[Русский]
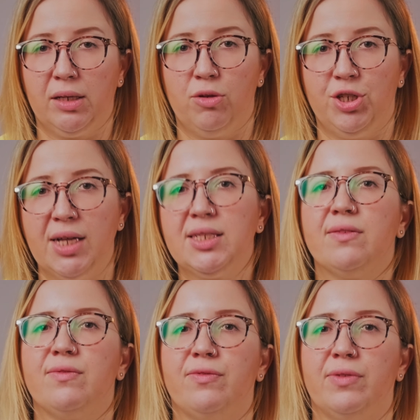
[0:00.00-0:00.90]

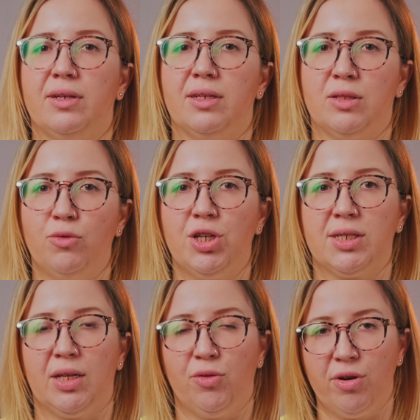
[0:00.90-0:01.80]
отключаться в
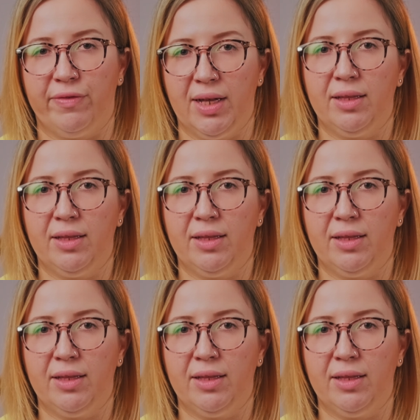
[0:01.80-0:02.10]
случаях заторов на